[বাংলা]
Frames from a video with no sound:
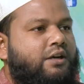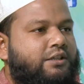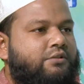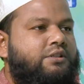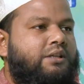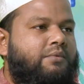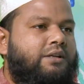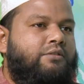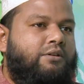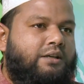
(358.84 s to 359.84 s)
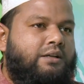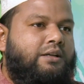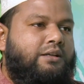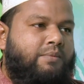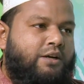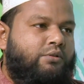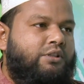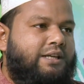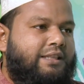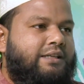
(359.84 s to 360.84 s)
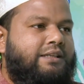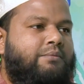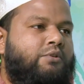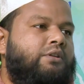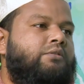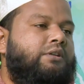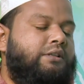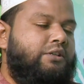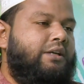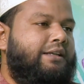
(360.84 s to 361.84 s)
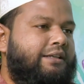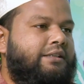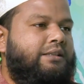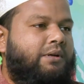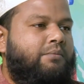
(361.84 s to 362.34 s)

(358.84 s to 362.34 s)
তো আশা করছি আমরা এগুলো পাঠকদের সাথে নিয়ে আমরা অনেক দূর ইনশাল্লাহ এগিয়ে যেতে